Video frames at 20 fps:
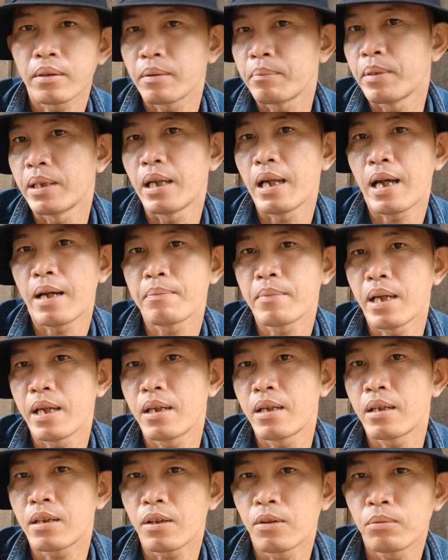mình làm vậy
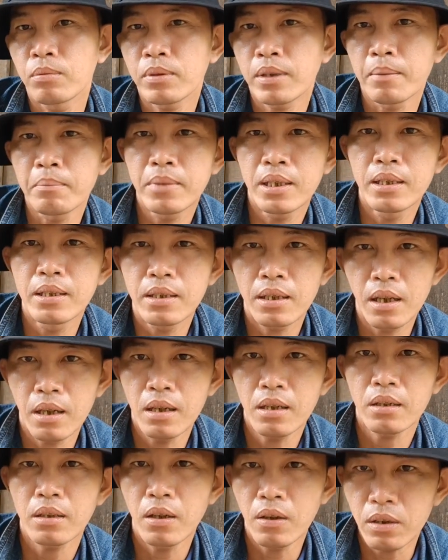thì cũng tấm gương
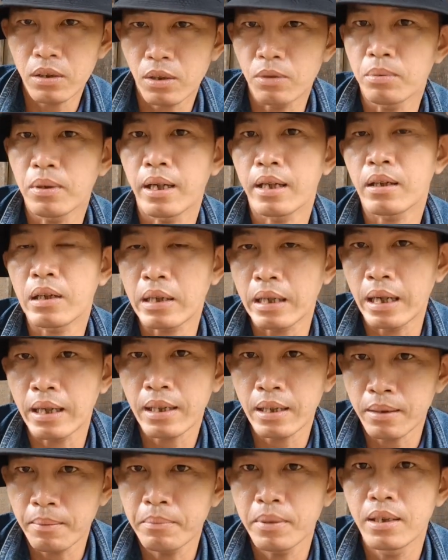đó đó là cũng là là
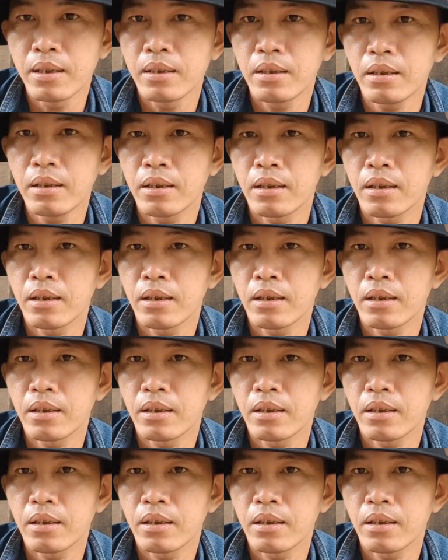cái tấm gương